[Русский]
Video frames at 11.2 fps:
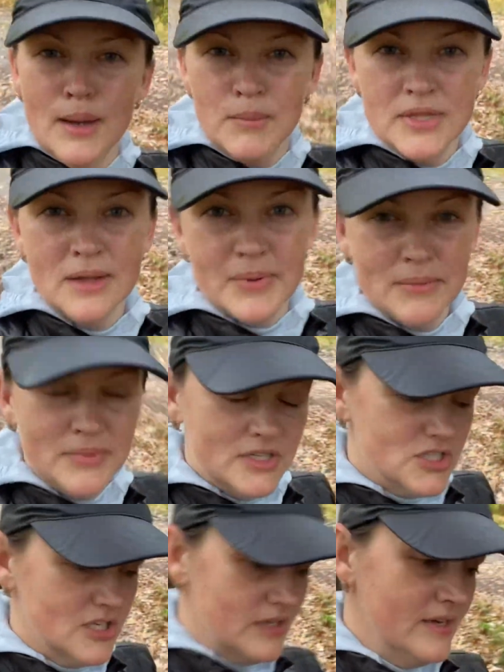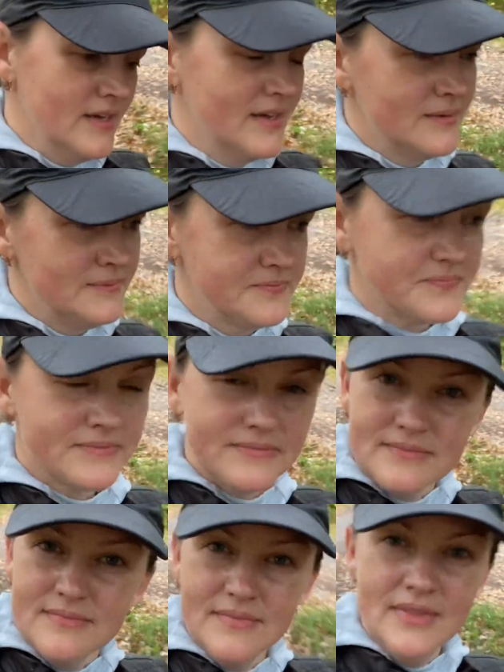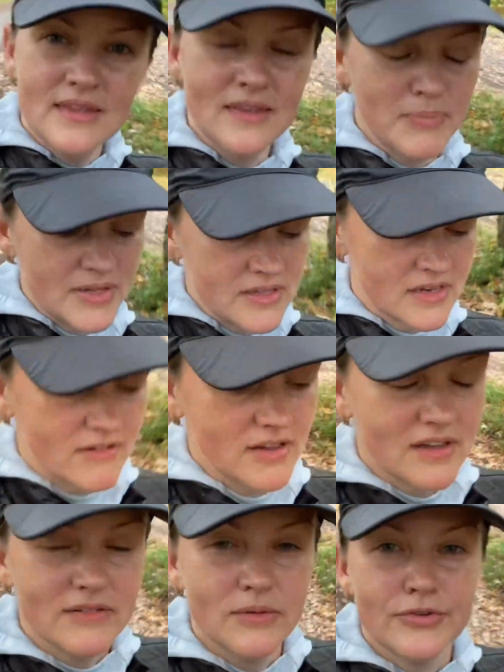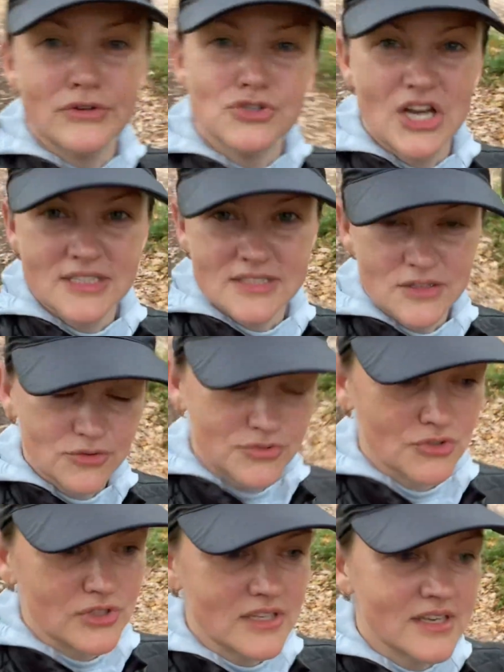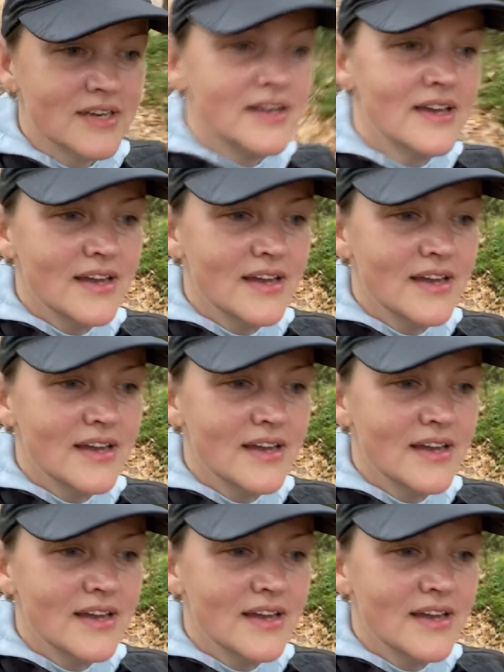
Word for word: Мы на пробежке. Не планировала к вам включаться, но все-таки.